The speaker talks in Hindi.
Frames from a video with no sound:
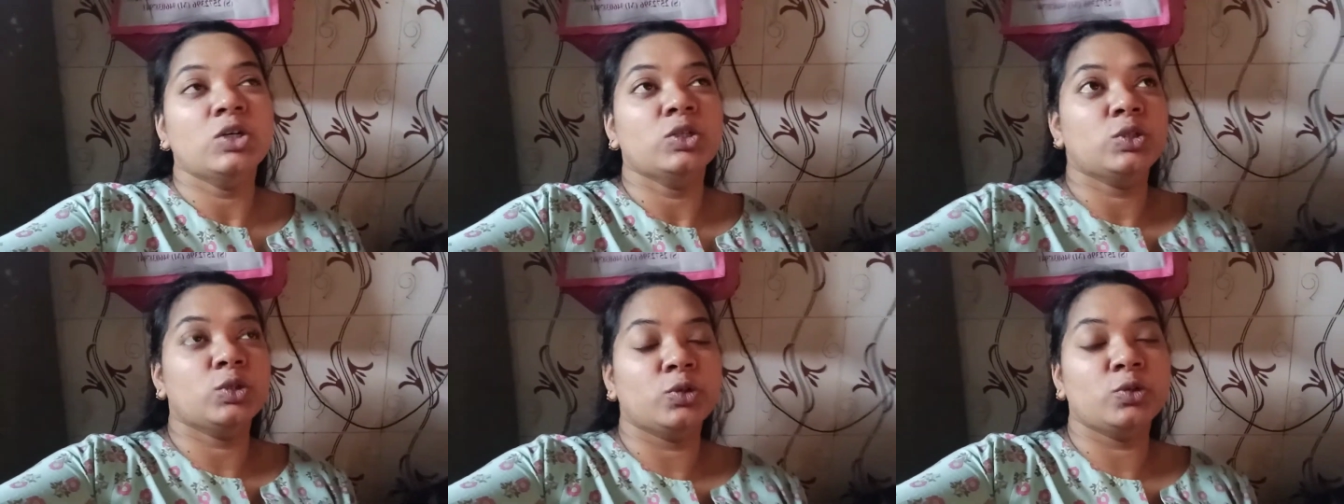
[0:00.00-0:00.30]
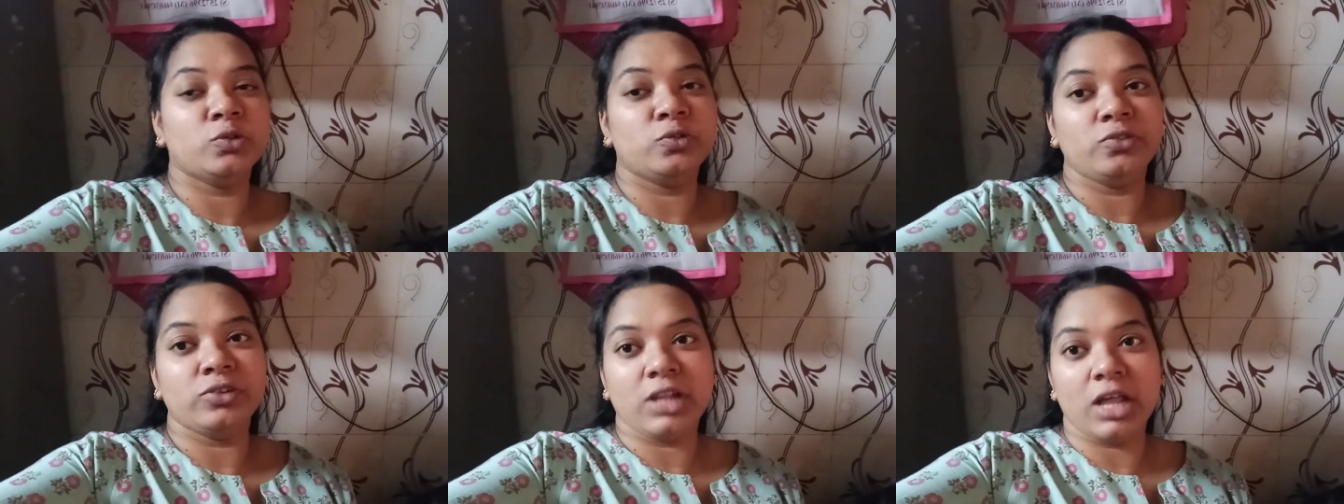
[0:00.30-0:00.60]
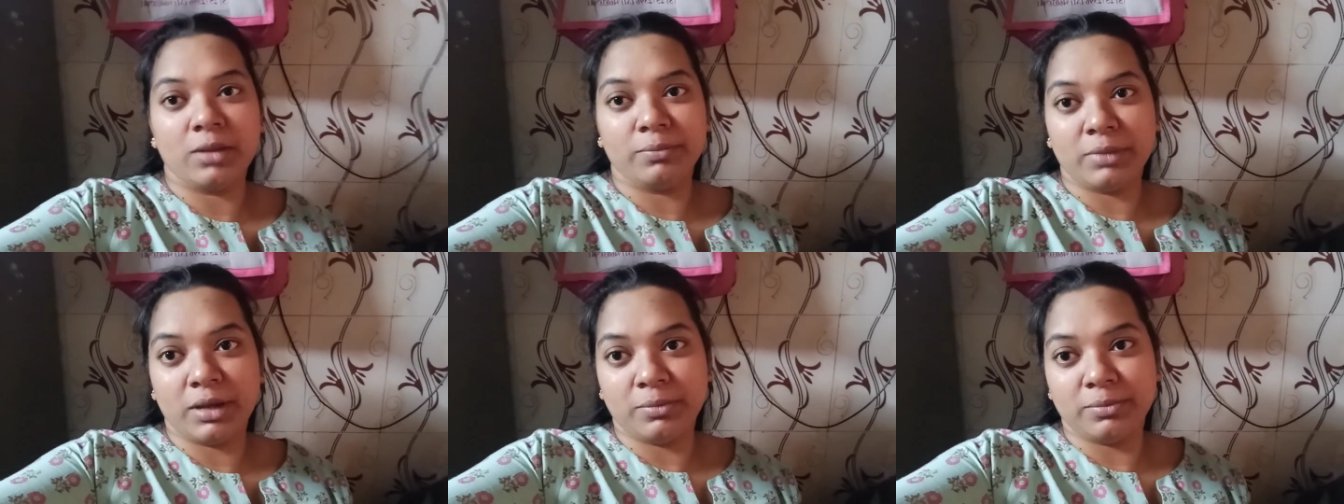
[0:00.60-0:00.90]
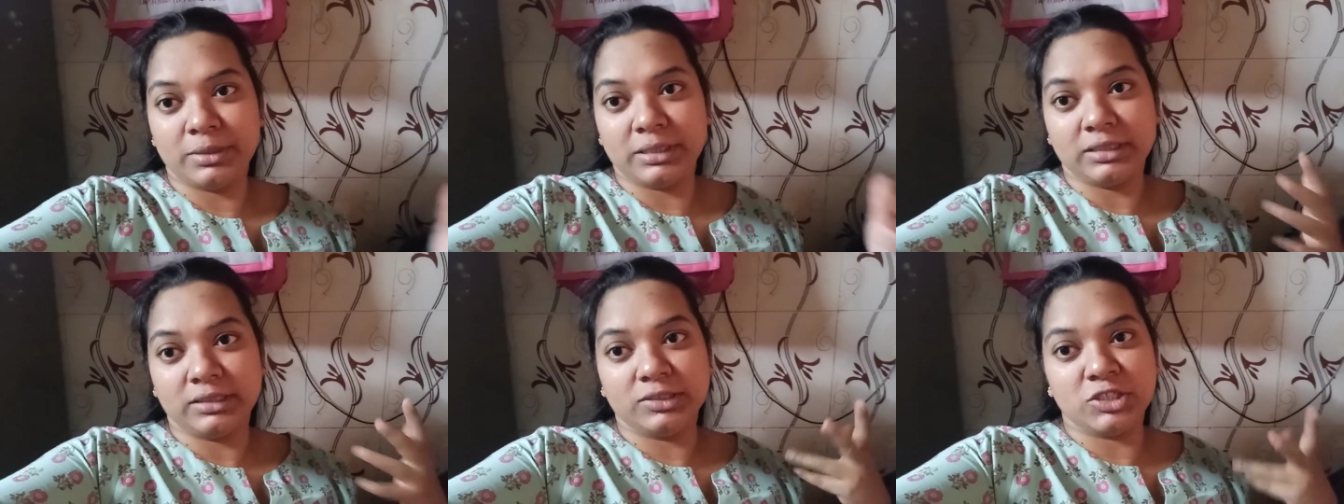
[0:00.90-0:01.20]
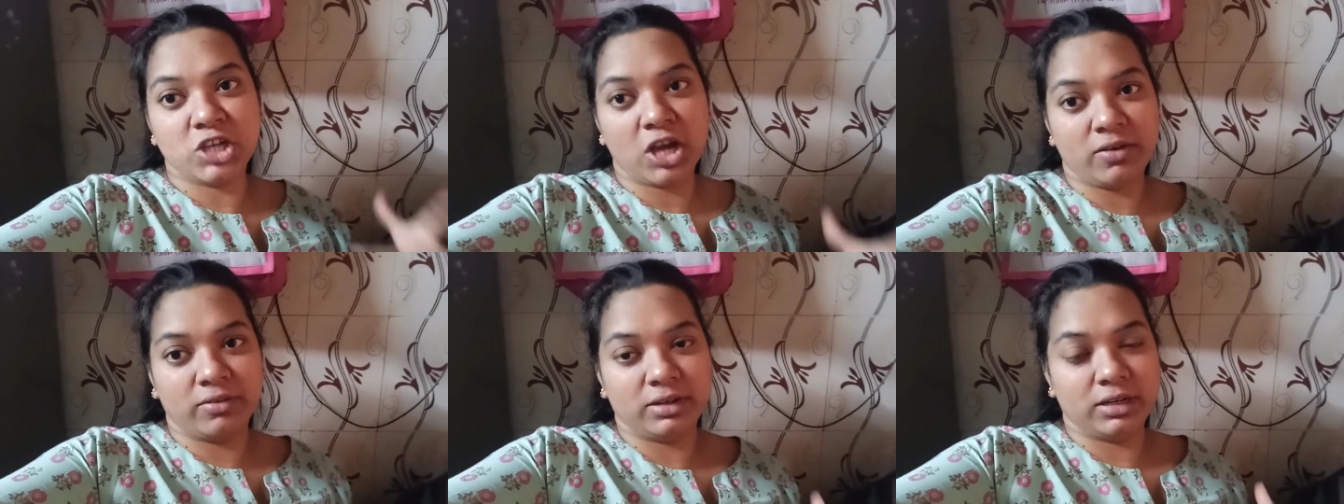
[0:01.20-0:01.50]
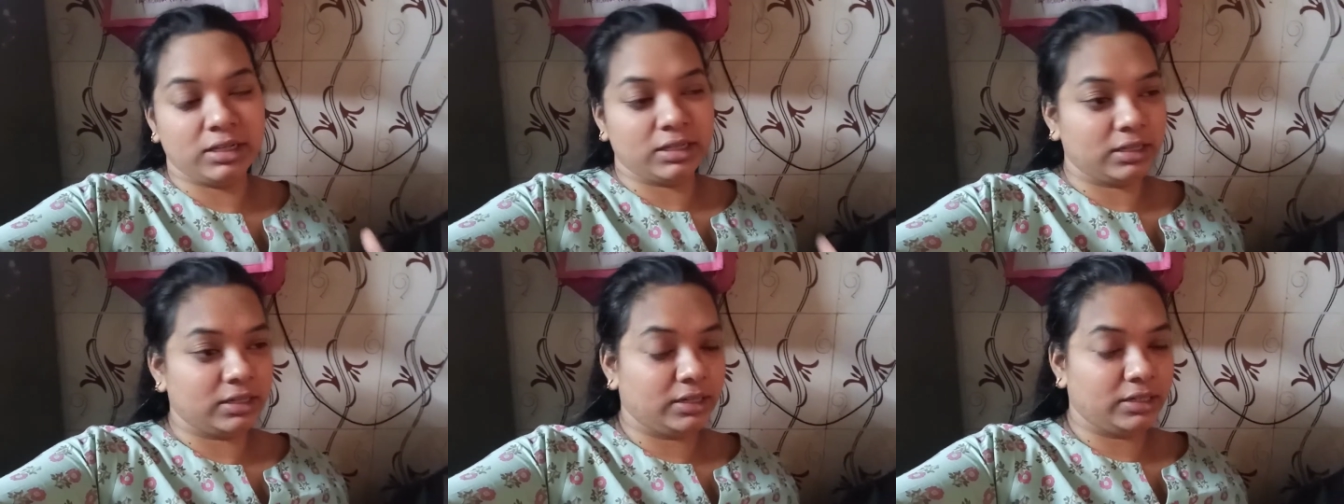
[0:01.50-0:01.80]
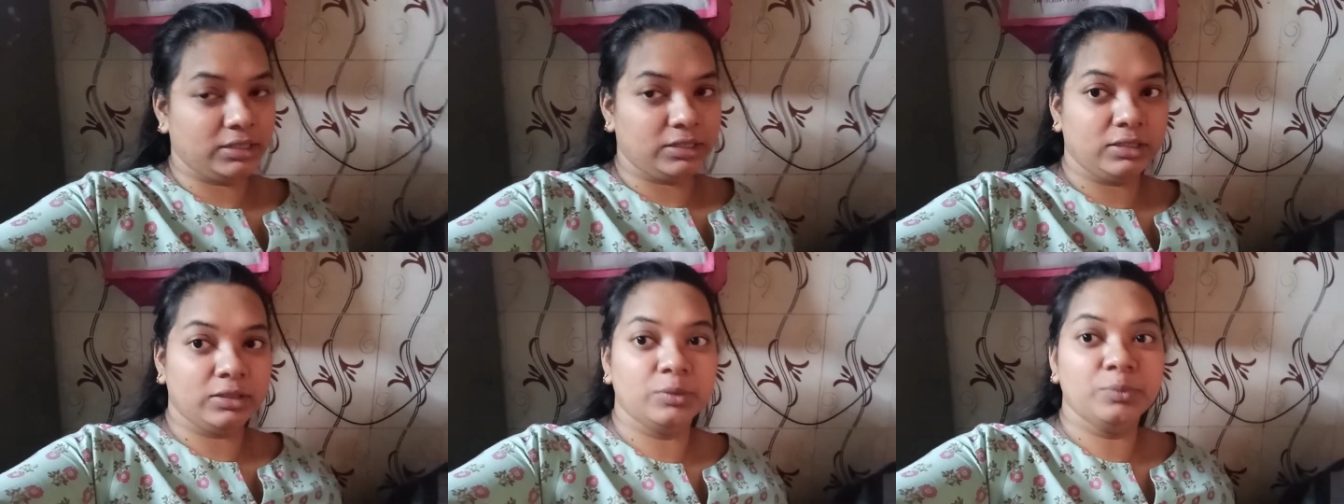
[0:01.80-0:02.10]
तो फिलहाल मैं अभी शावर लेके
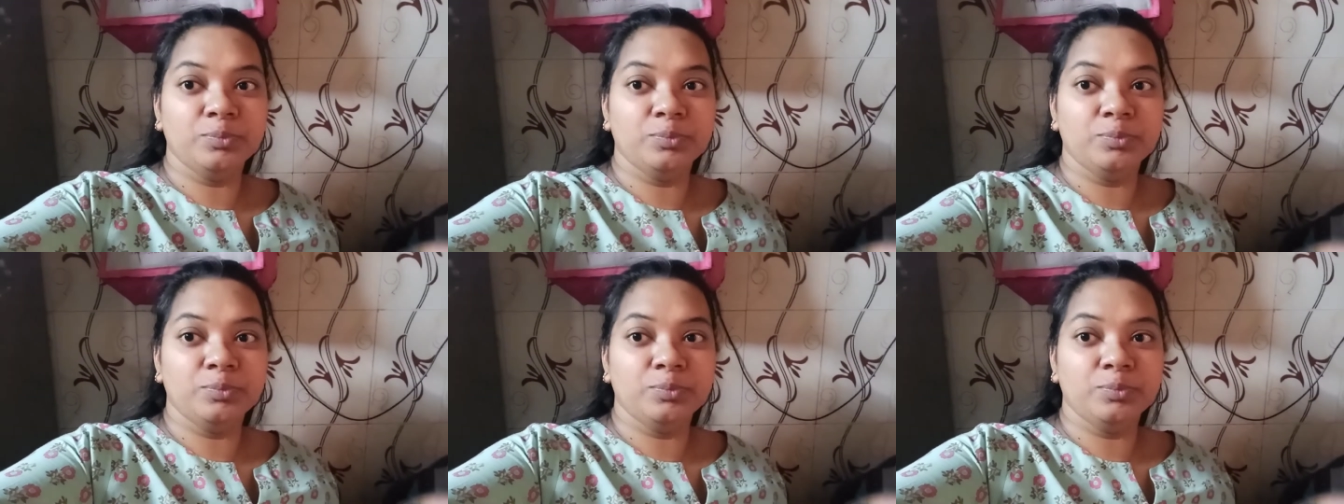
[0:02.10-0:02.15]
रेडी